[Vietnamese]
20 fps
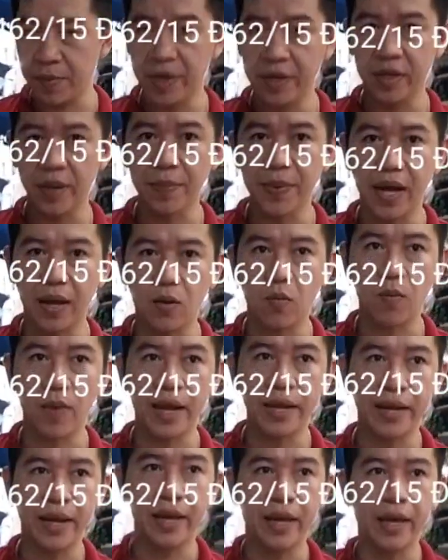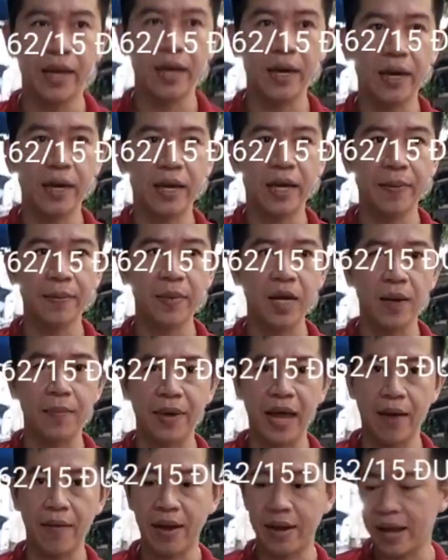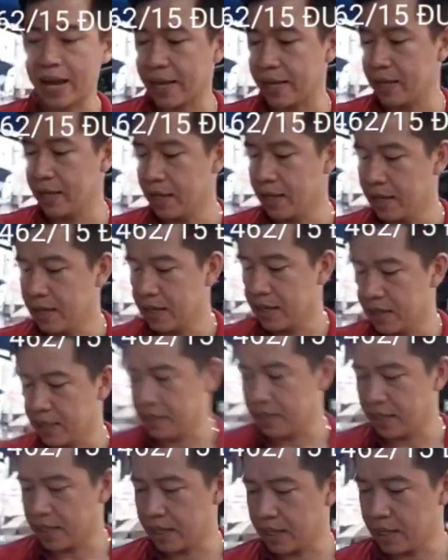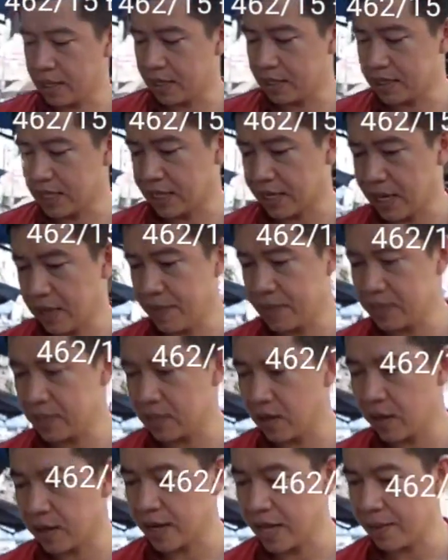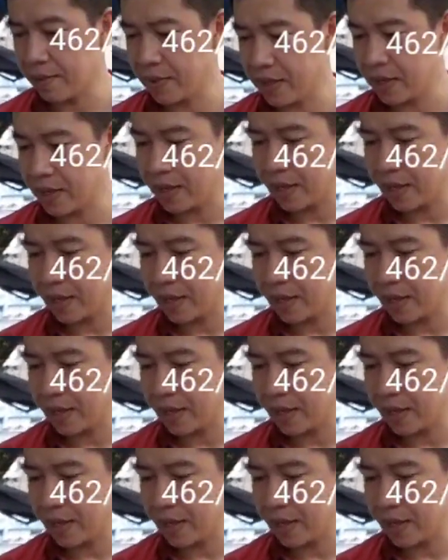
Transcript: nhờ mình giúp lại cục máy để kiếm cơm gạo hàng ngày thì uh, sẵn đây mình sẽ cho anh em